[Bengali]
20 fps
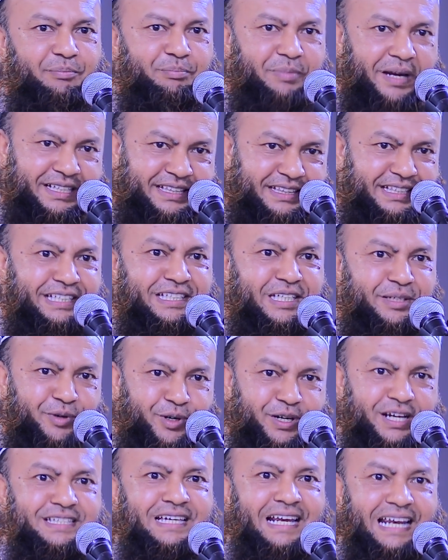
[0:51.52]
ব্যক্তি
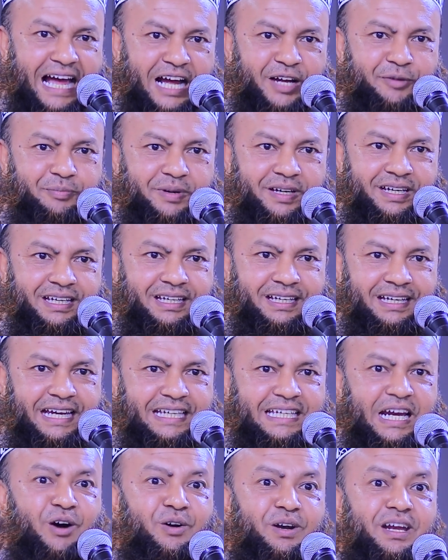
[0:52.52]
জীবনে যে লাগবে
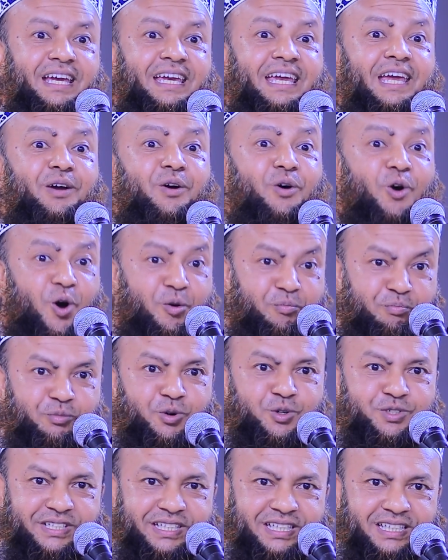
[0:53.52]
এটা অনেকে কম
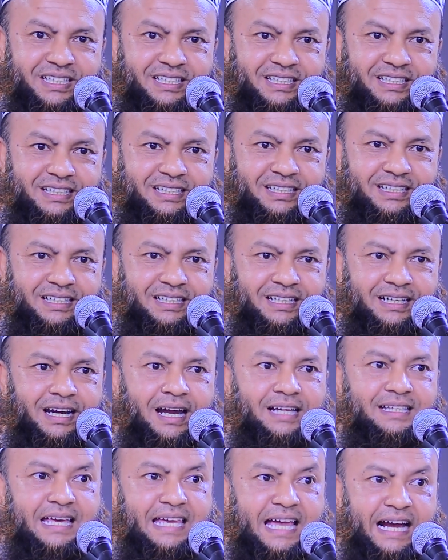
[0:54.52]
বোঝে
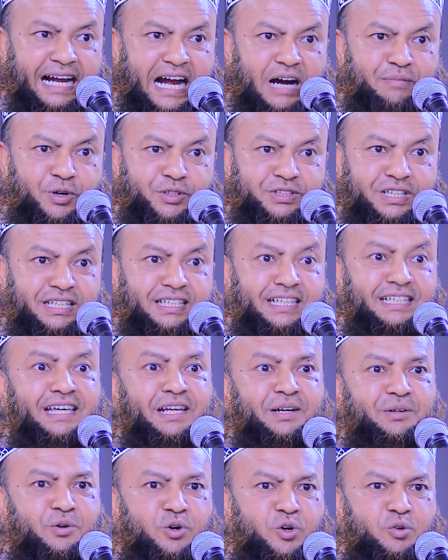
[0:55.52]
তাই একামতে
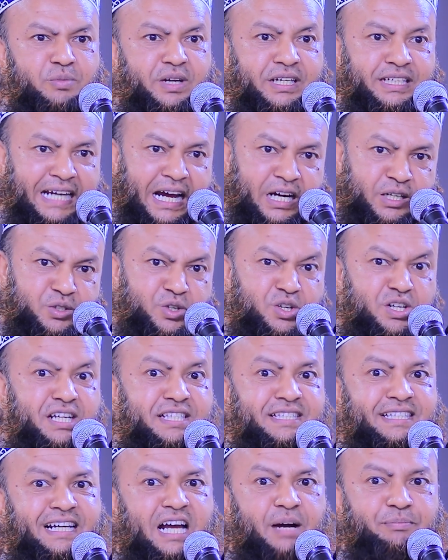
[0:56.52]
দিনের কর্মী টাকনোর
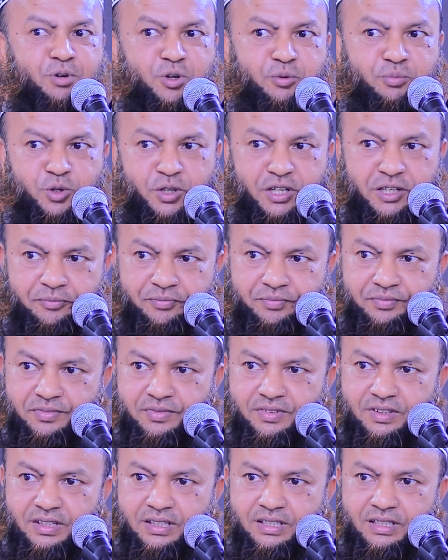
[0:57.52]
নিচে কাপড় পরে
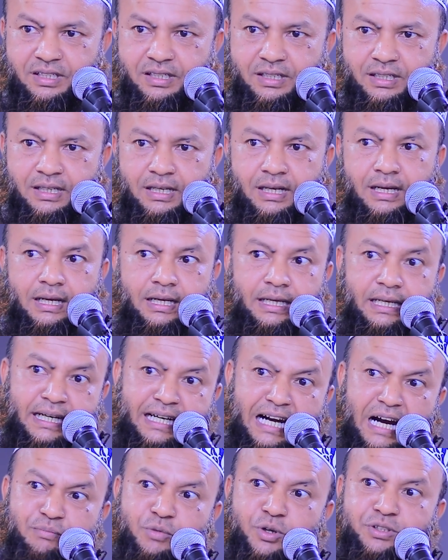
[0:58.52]

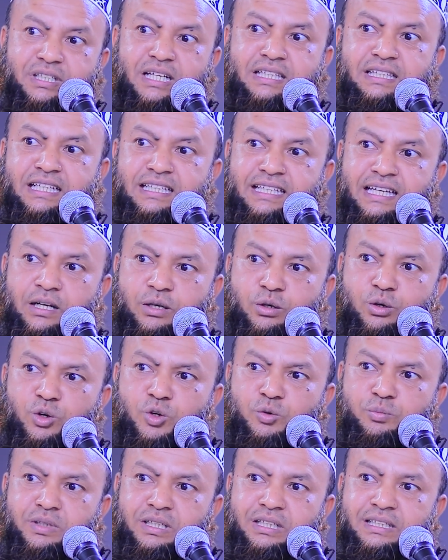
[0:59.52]
একামতে দিনের
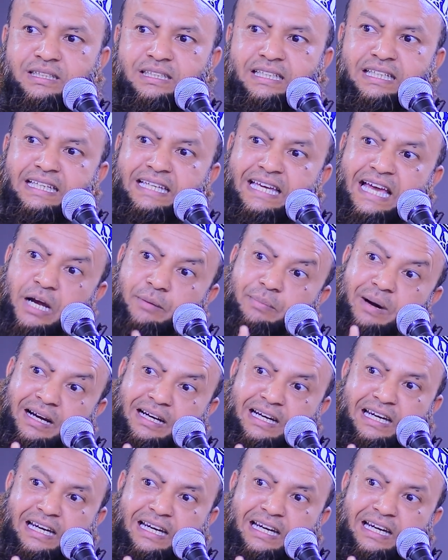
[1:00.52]
কর্মী দিনে একবার